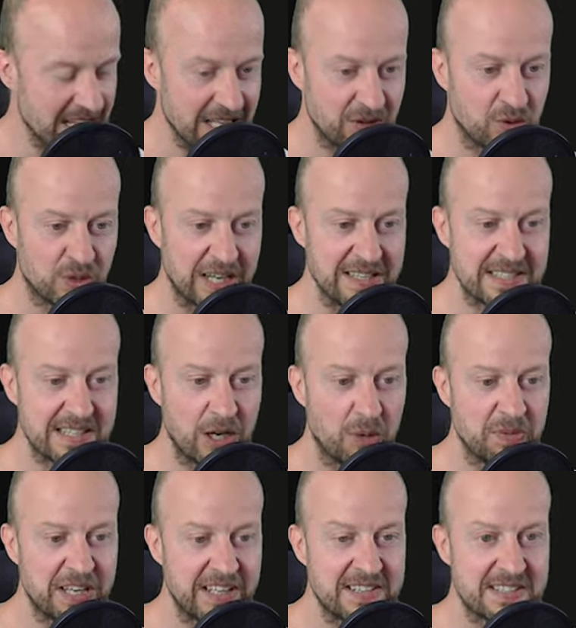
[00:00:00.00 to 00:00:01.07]
du kannst, glaube
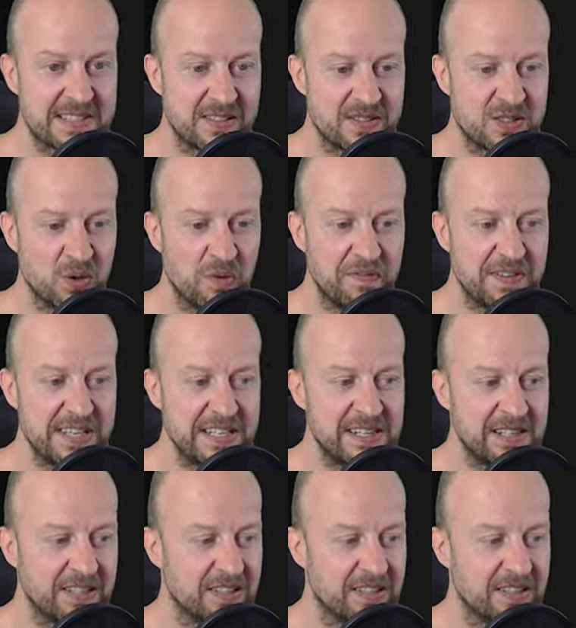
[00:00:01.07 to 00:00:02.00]
ich, jetzt so viel